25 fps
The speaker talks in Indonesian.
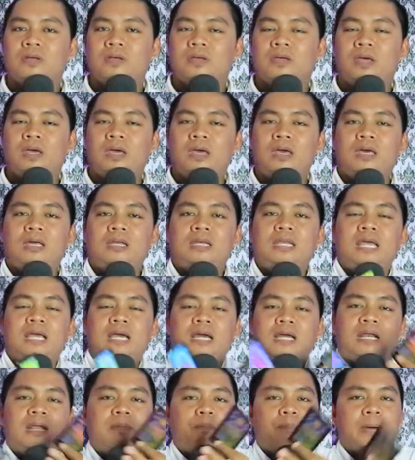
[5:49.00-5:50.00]
Oke, di
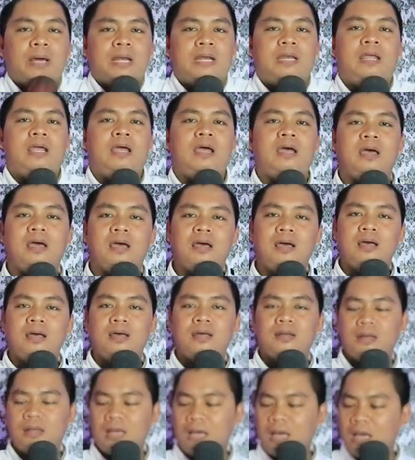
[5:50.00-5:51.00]
kedepannya.
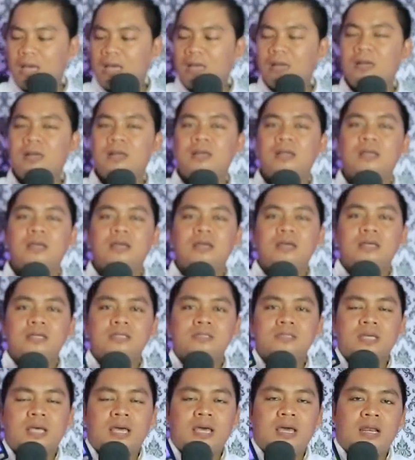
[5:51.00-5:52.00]
Dan
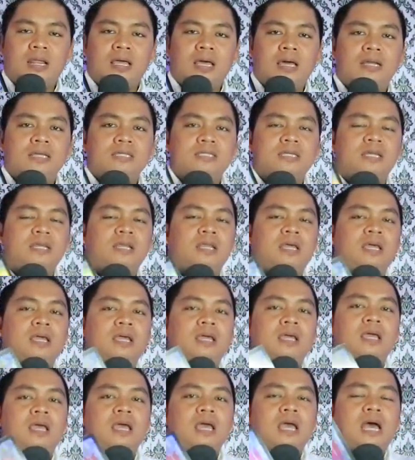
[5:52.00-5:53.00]
saya lihat di sini,
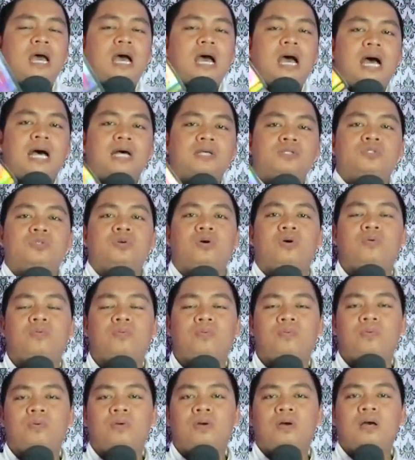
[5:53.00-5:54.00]

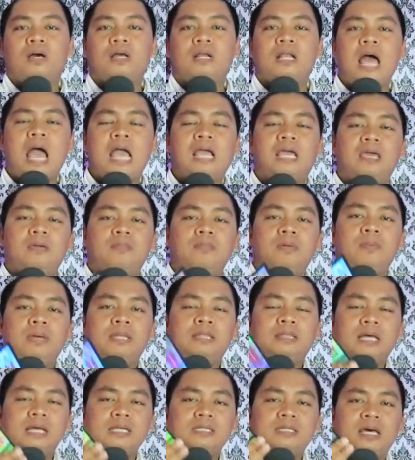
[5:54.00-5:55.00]
azok lagi
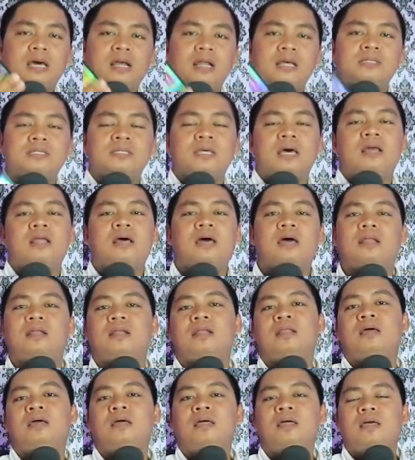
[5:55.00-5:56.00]
meminta
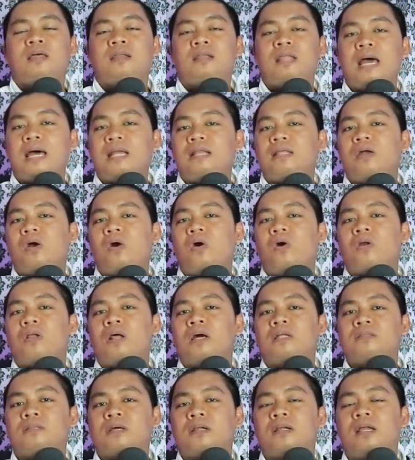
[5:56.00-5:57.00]
saran-saran dari
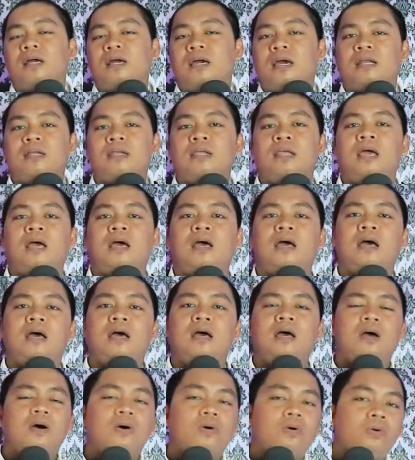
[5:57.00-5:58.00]
orang terdekatnya
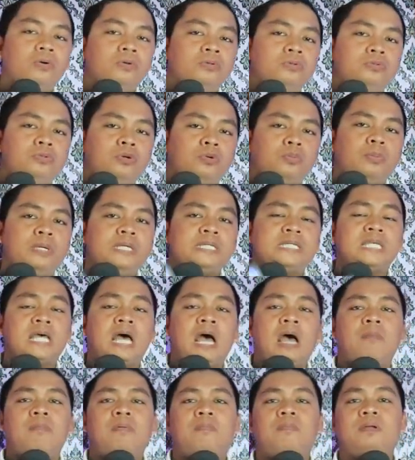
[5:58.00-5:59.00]
untuk
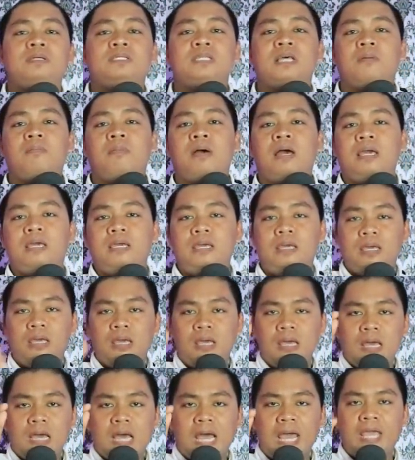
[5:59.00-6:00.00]
bisa membersamai
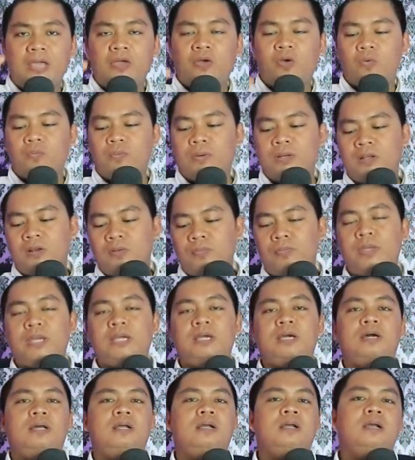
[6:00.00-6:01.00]
Aiko van der
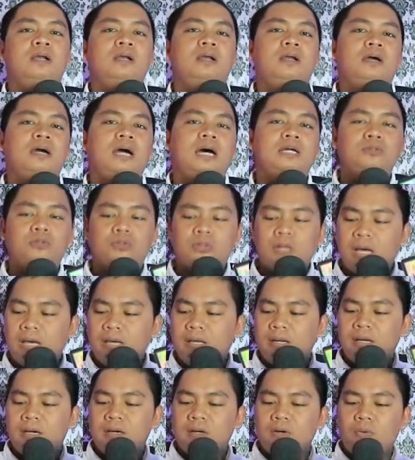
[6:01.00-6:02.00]
Beken. Kartu
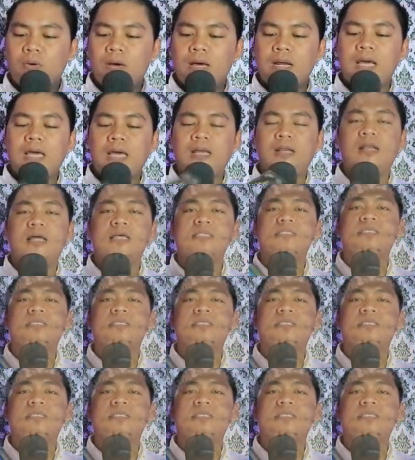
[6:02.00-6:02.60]
terakhir yang keluar adalah